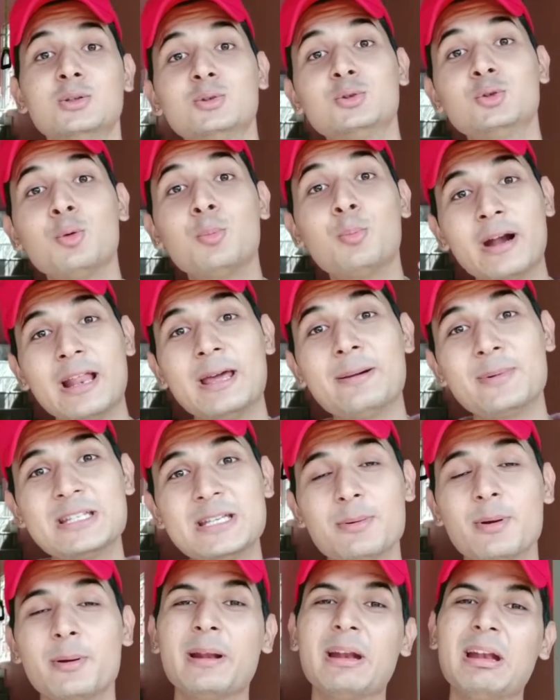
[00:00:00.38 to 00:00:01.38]
तो बड़े मजे
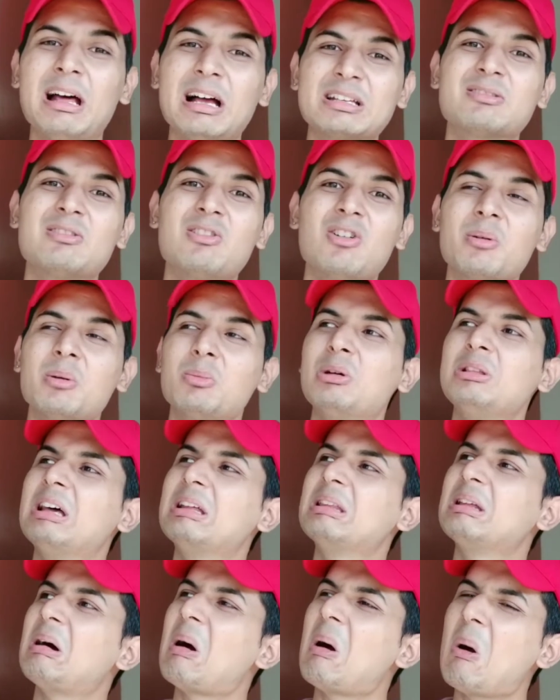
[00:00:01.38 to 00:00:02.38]
में मैंने लास्ट व्लॉग में बोल दिया
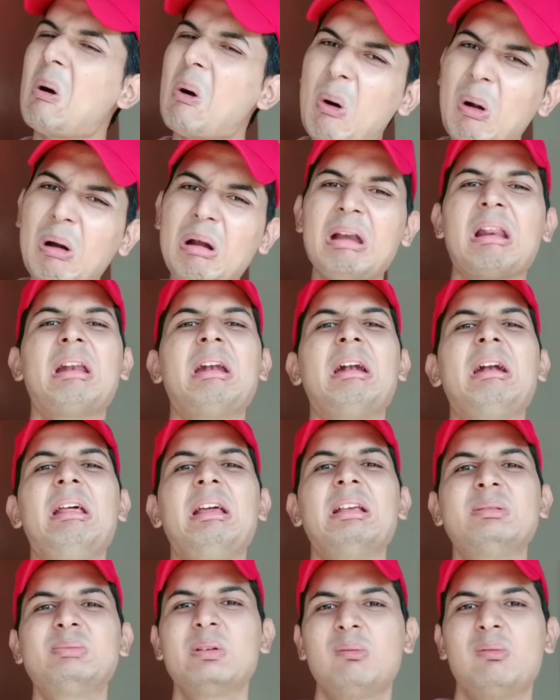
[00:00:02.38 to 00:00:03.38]
था अल्टरनेट
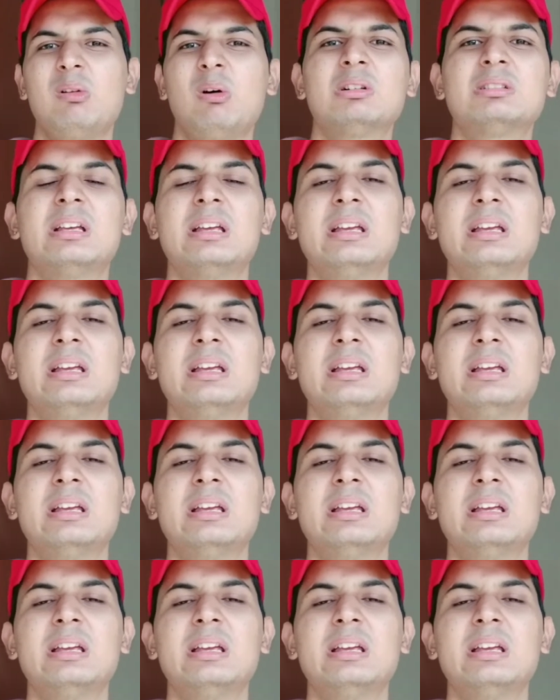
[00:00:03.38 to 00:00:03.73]
डेज पे व्लॉग्स